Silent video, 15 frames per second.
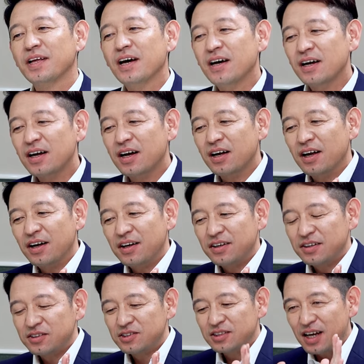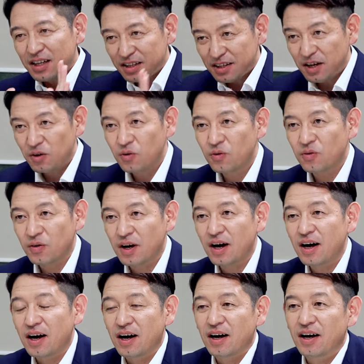だから使った方
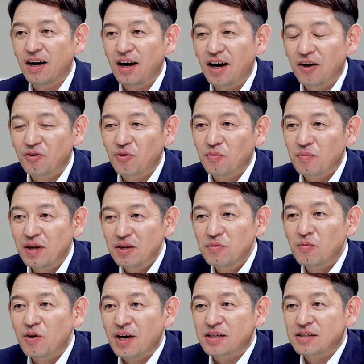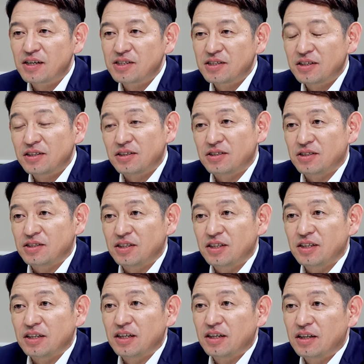があの目にも優しいですし